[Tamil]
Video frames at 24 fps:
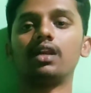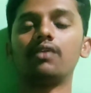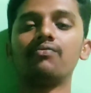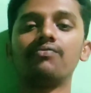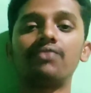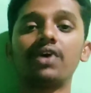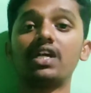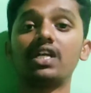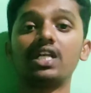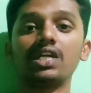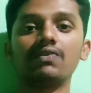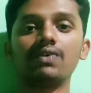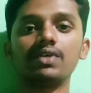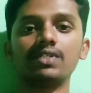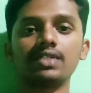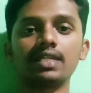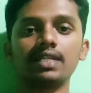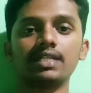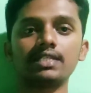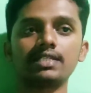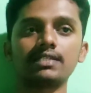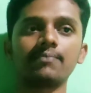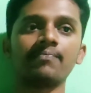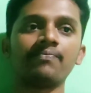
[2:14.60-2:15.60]
லிம்ஃபாட்டிக்
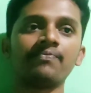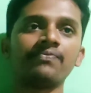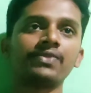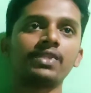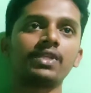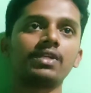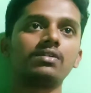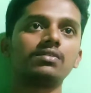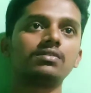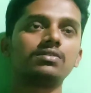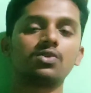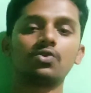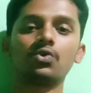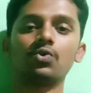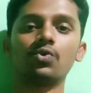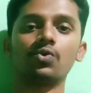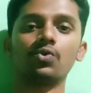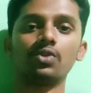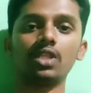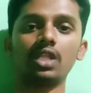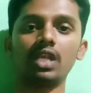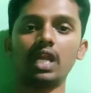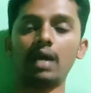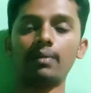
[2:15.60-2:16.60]
வெசல்ஸ் ஸோ
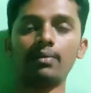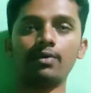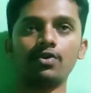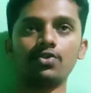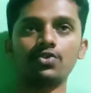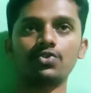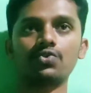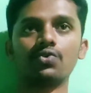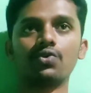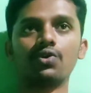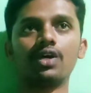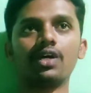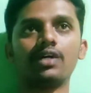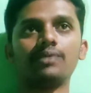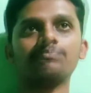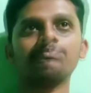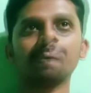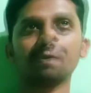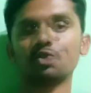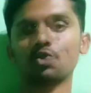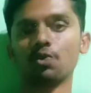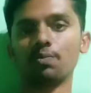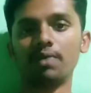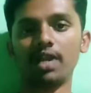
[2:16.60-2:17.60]
இதை ஞாபகம் வச்சுக்கோங்க
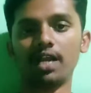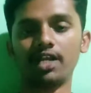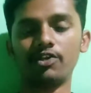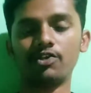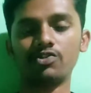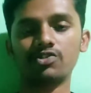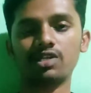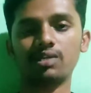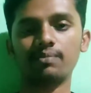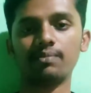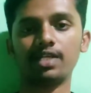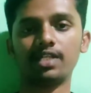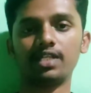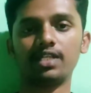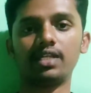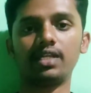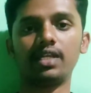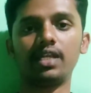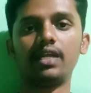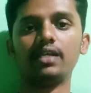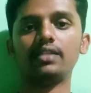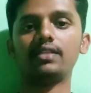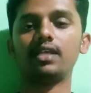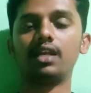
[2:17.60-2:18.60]
ஸோ பிளட் வெசல்
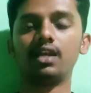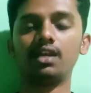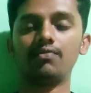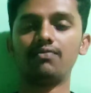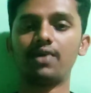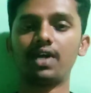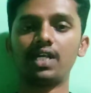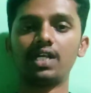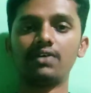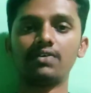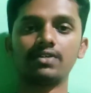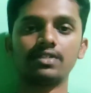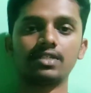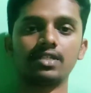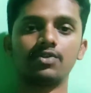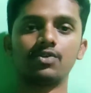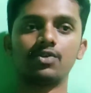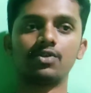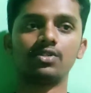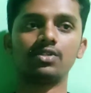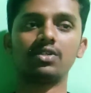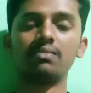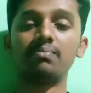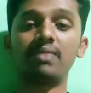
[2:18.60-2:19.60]
மாதிரியே இந்த லிம்ஃபாட்டிக்
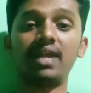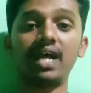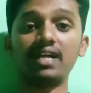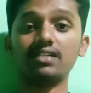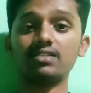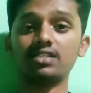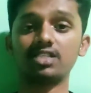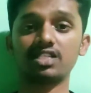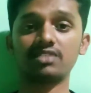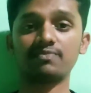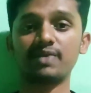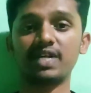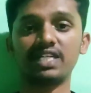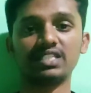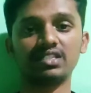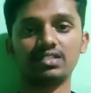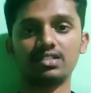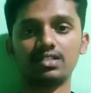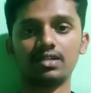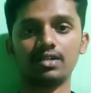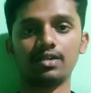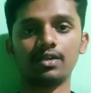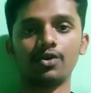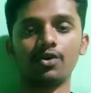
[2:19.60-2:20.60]
வெசலும் வந்து பிரான்ச்சஸ்
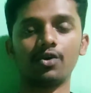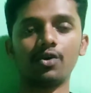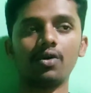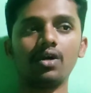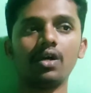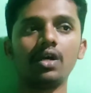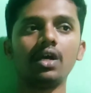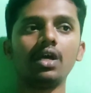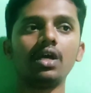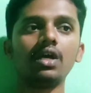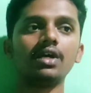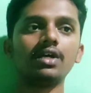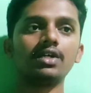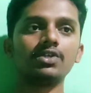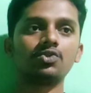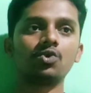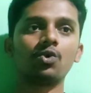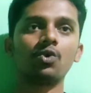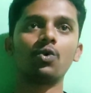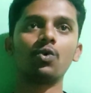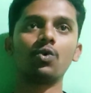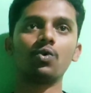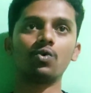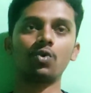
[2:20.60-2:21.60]
பிரான்ச்சஸாக இருக்கும்
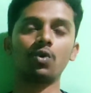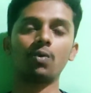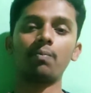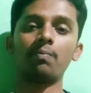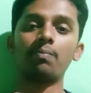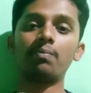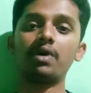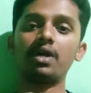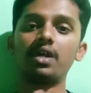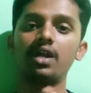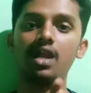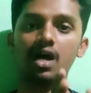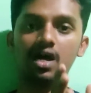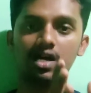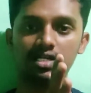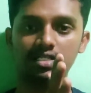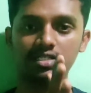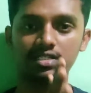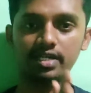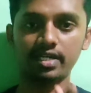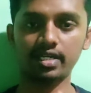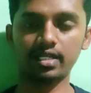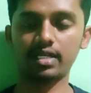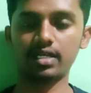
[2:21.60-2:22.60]
ஸோ ரொம்ப
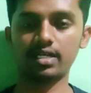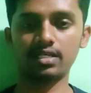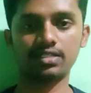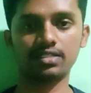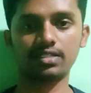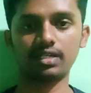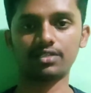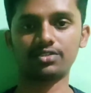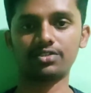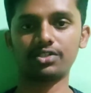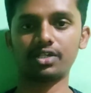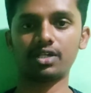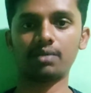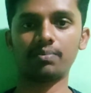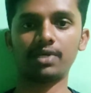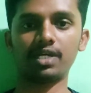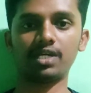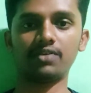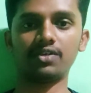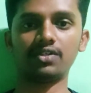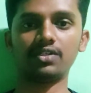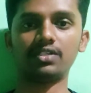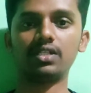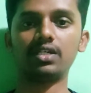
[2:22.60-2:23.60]
லார்ஜாக இருக்க ஸ்ட்ரக்சருக்கு
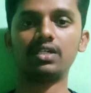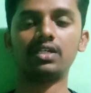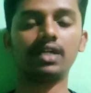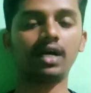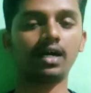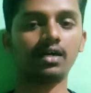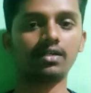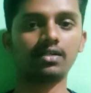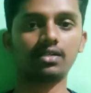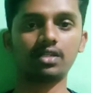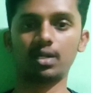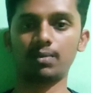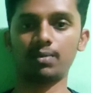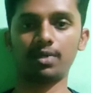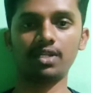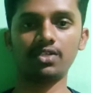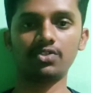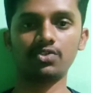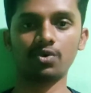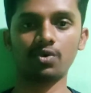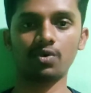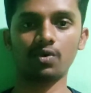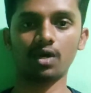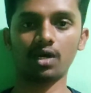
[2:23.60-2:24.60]
பேர் வந்து டக்ட்
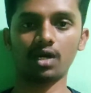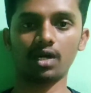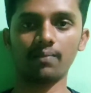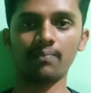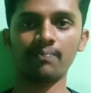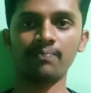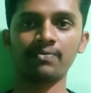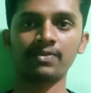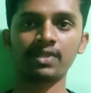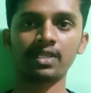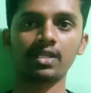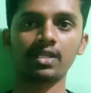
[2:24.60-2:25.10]
அப்படின்னு சொல்லுவாங்க